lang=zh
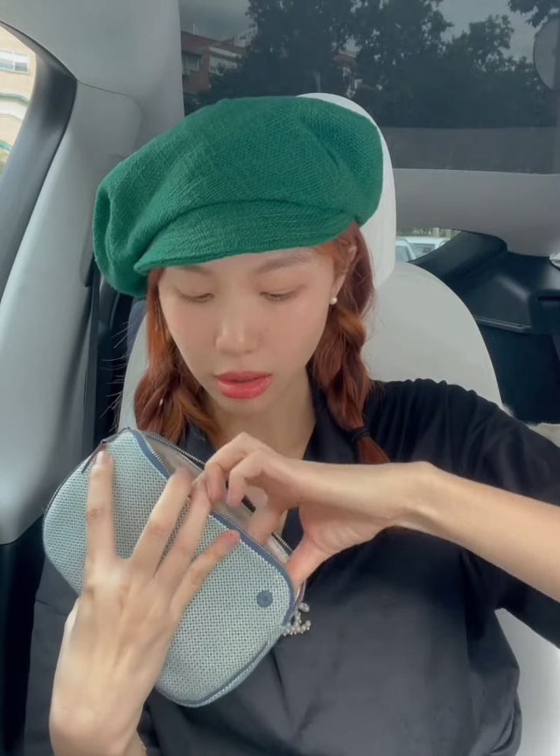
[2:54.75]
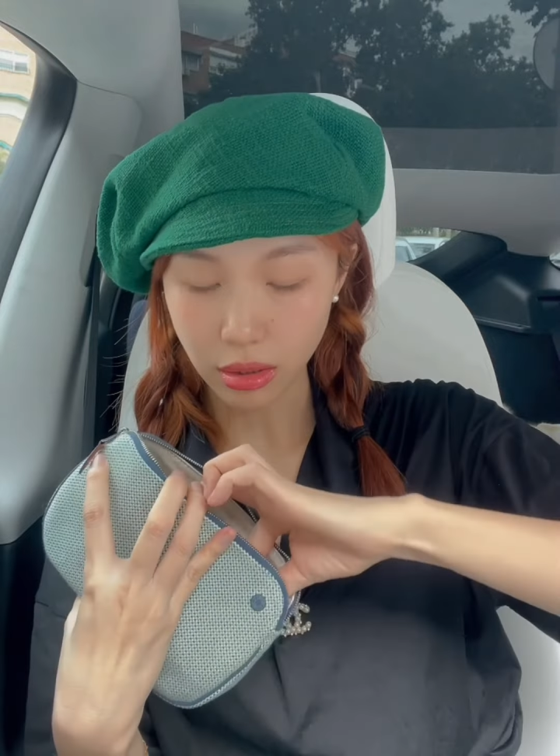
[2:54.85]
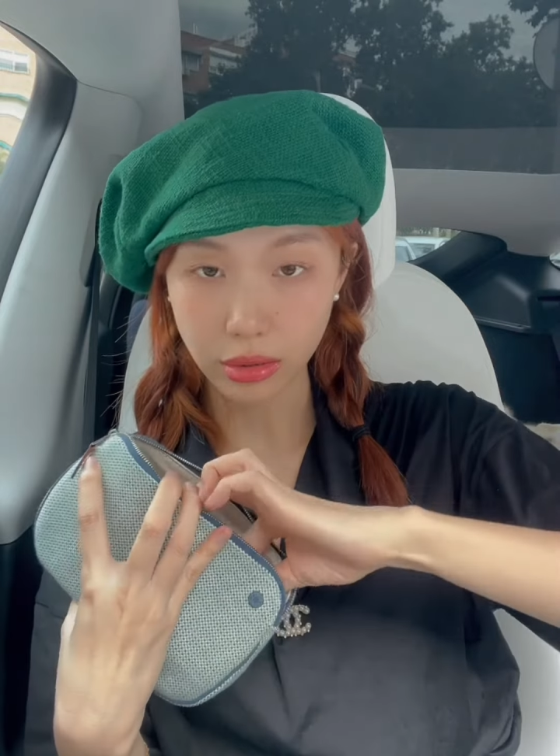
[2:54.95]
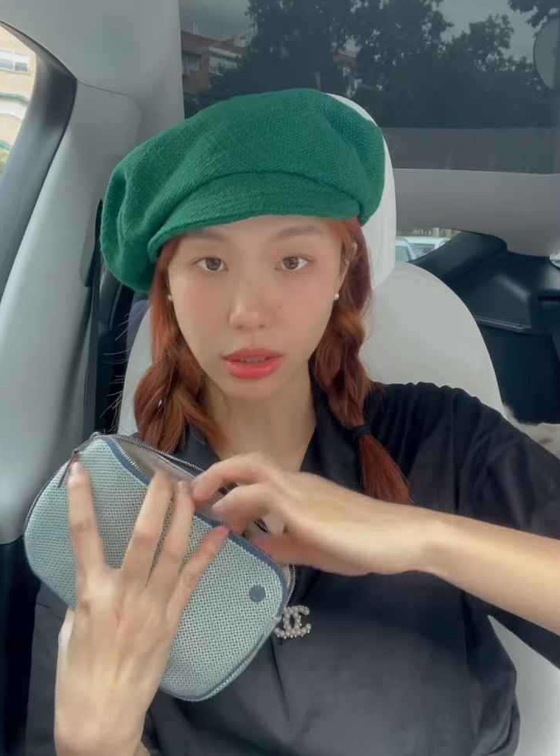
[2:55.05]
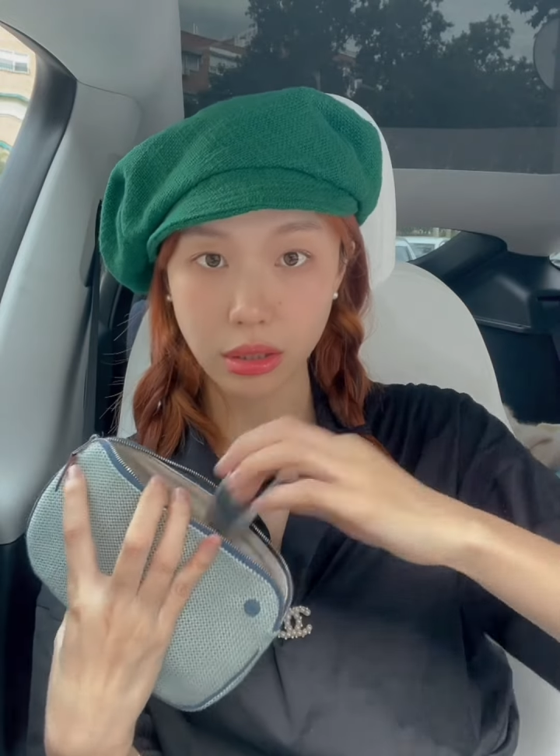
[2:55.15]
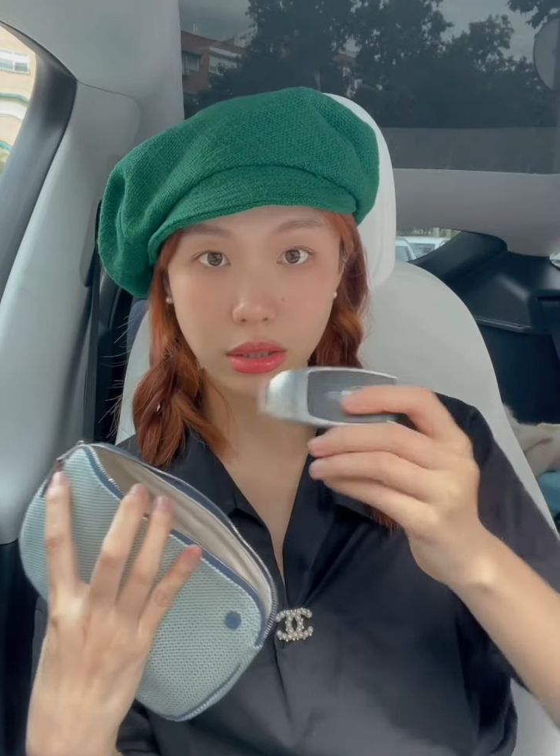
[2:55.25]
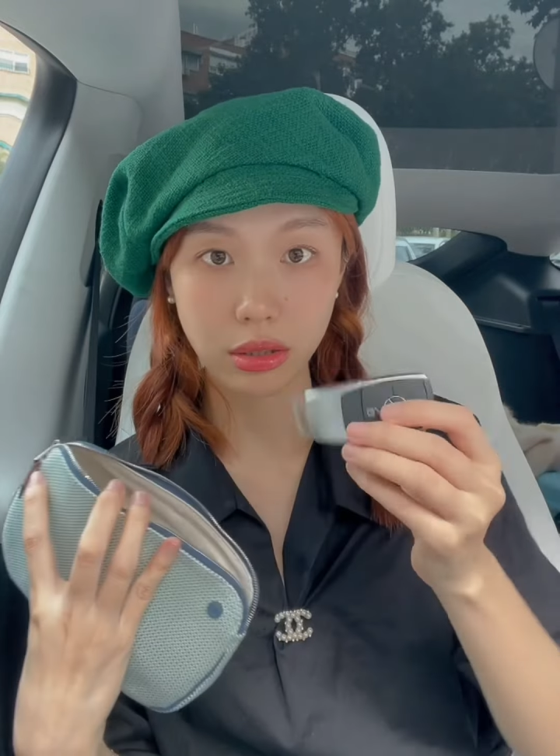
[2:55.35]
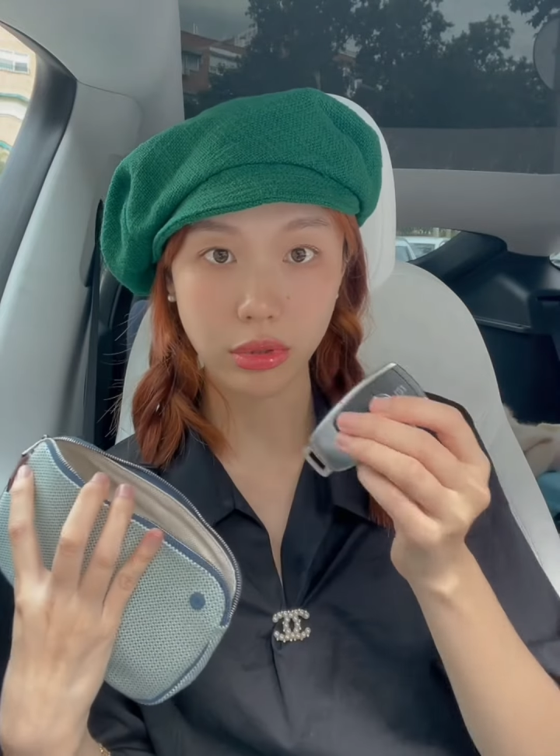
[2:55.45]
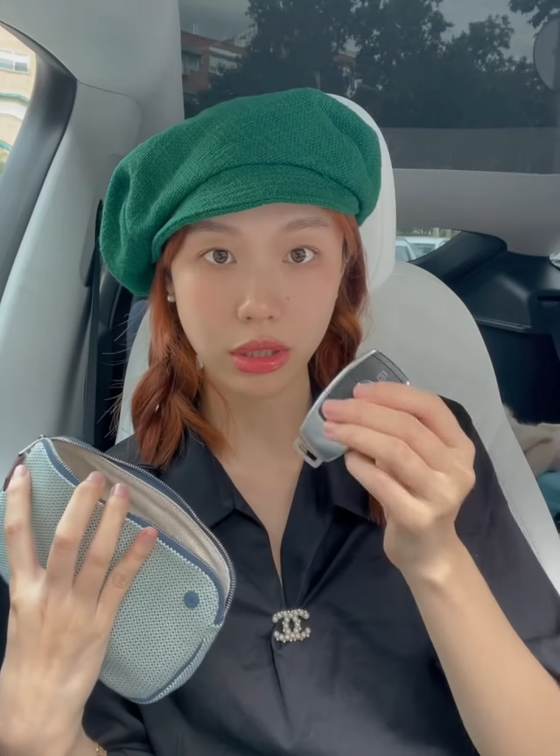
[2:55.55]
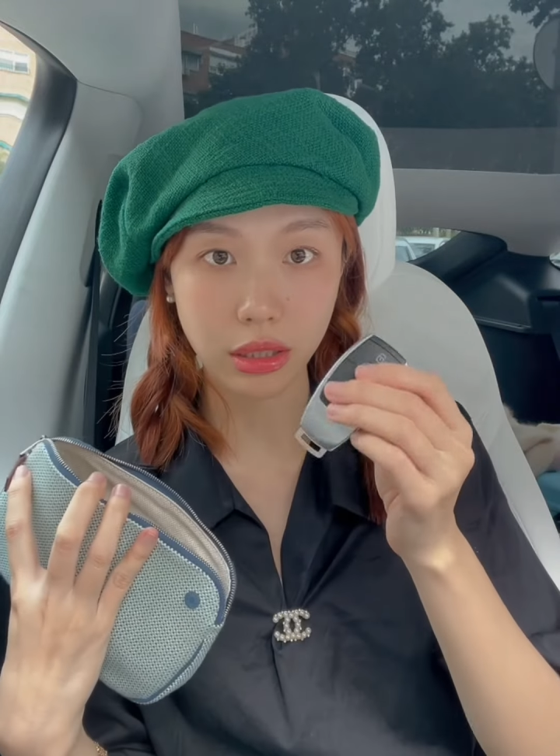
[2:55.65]
然后一个
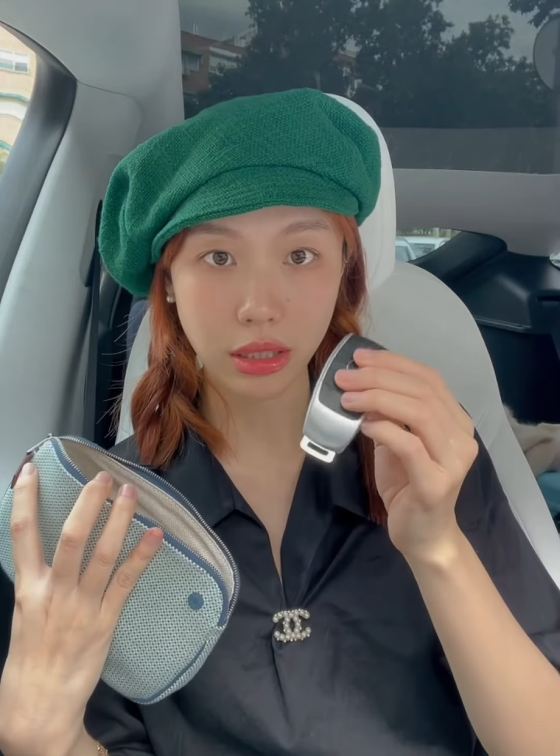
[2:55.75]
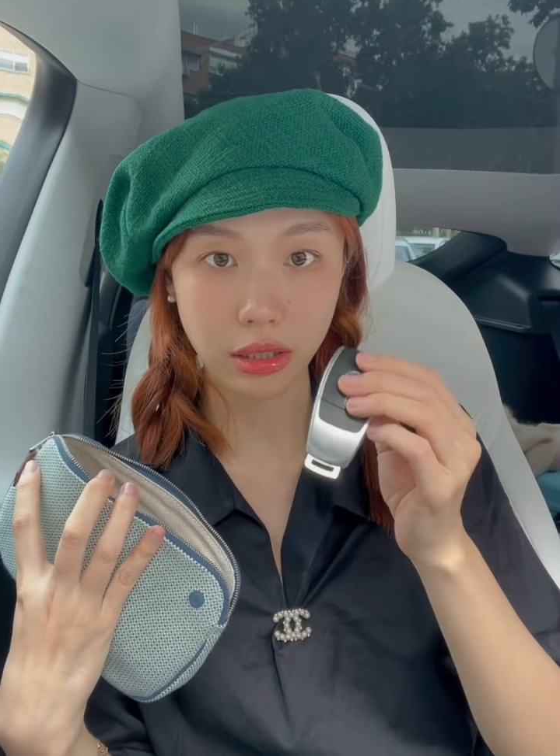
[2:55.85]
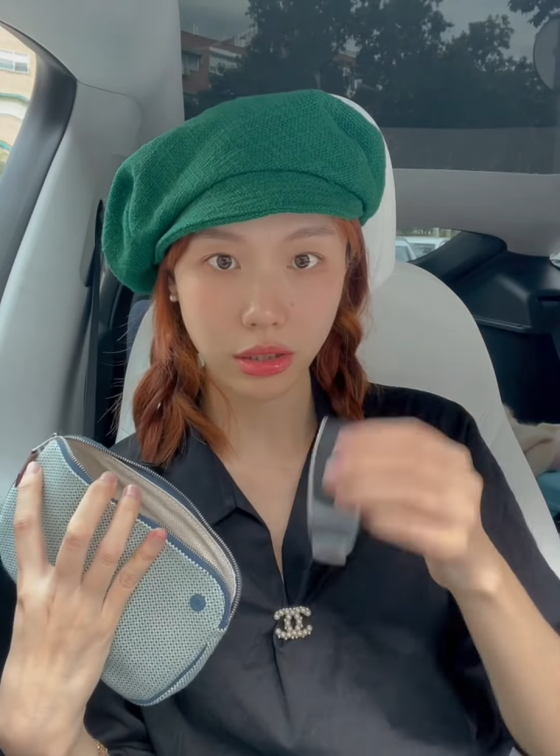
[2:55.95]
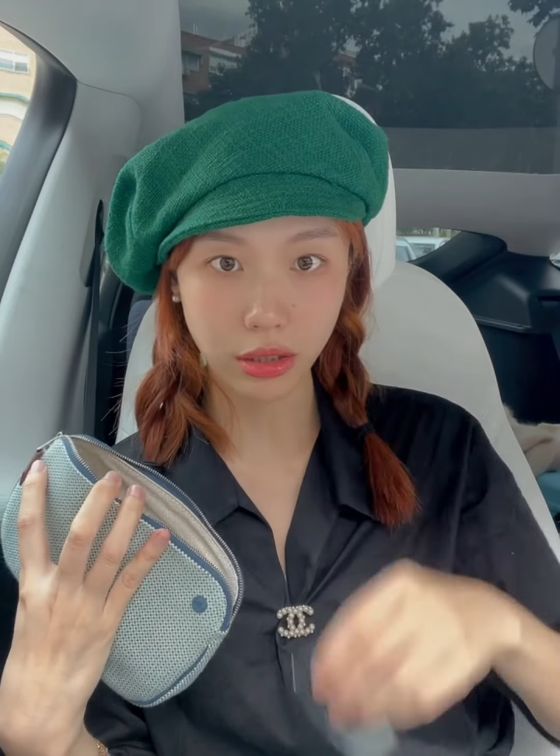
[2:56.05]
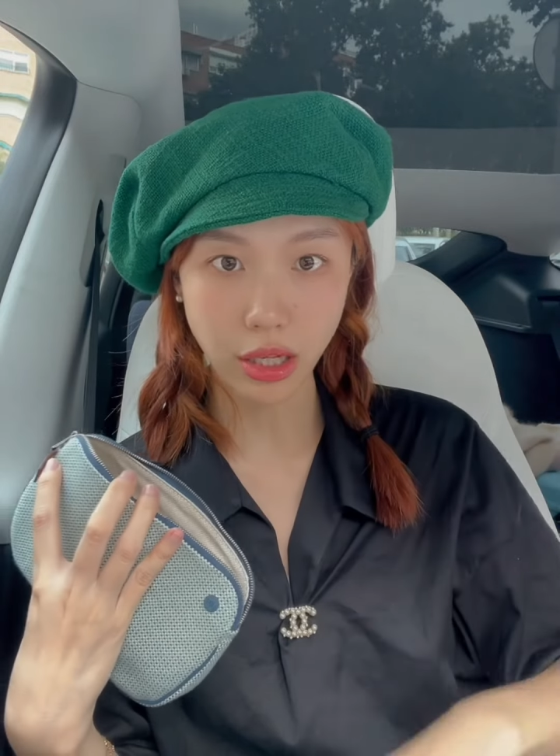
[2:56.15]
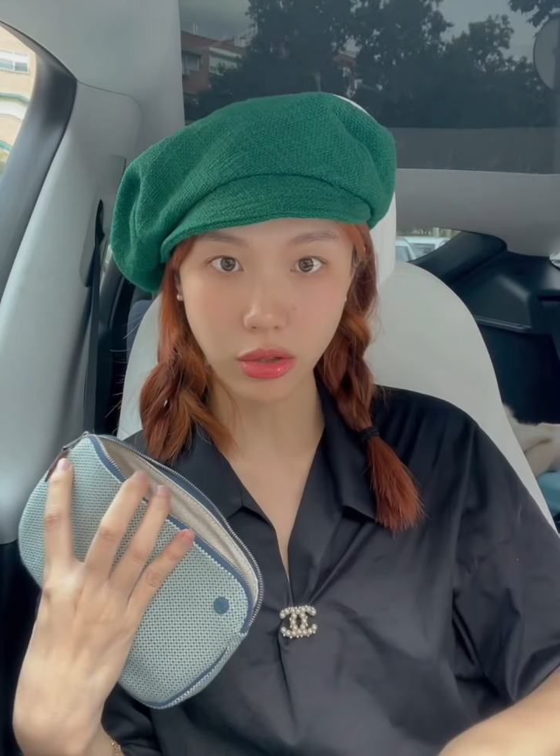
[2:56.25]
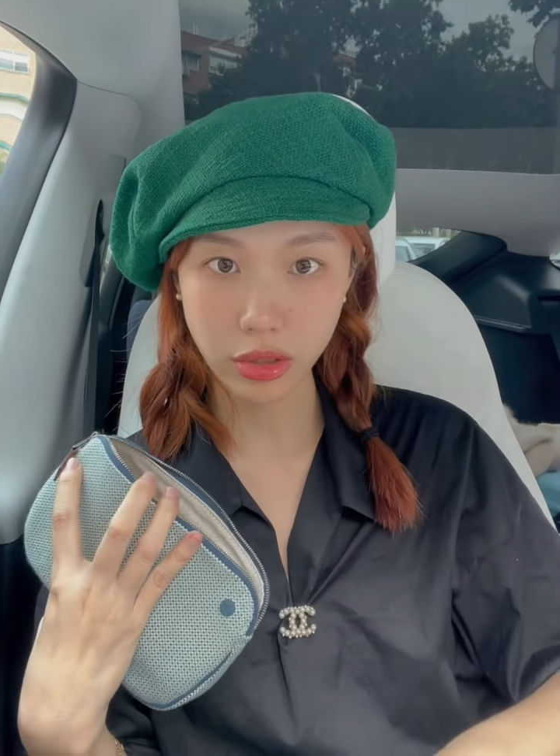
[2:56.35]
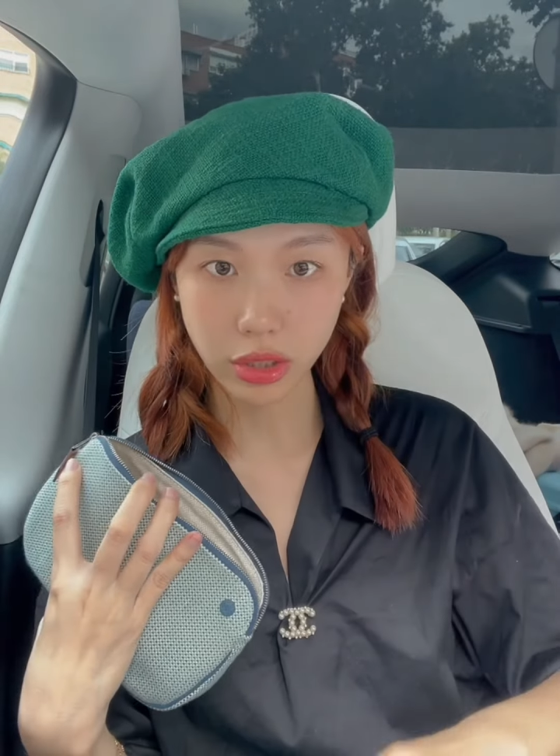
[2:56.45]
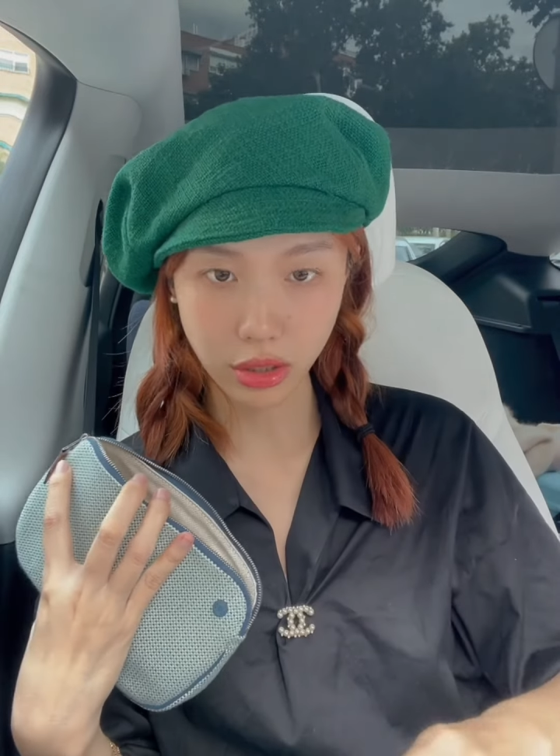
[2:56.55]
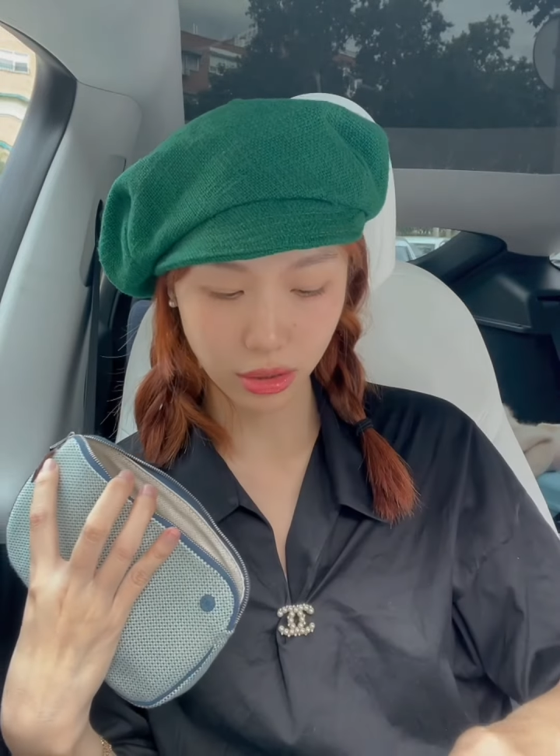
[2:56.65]
是我之前车的钥
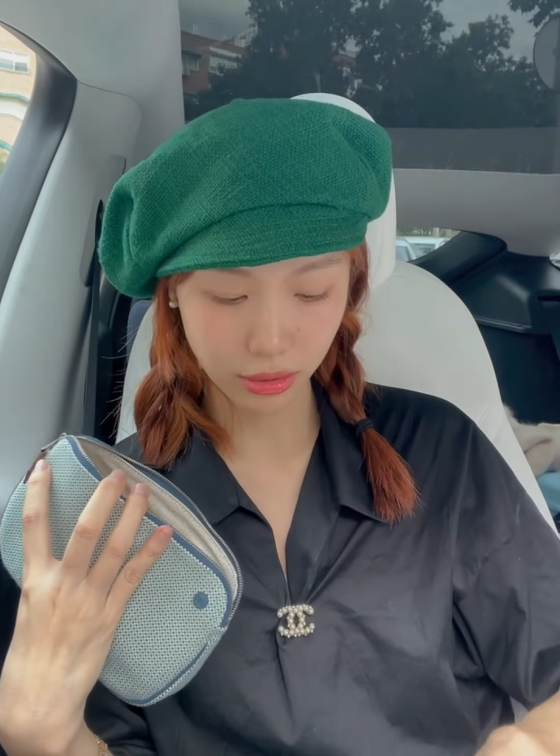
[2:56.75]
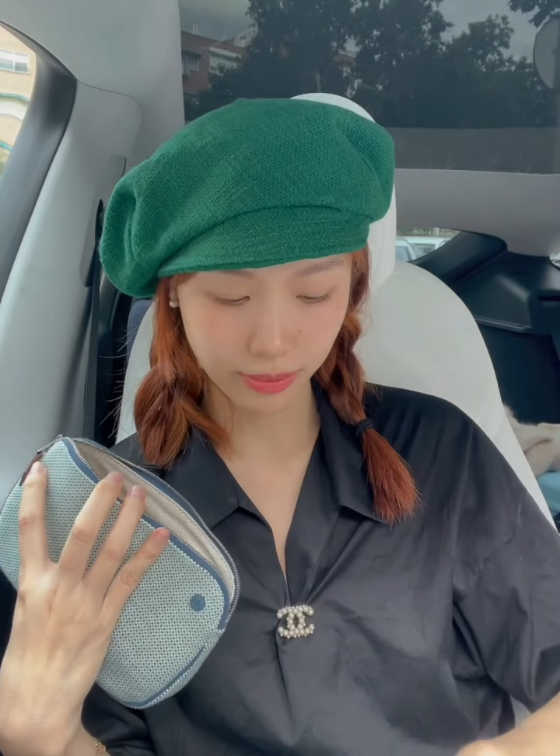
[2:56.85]
匙。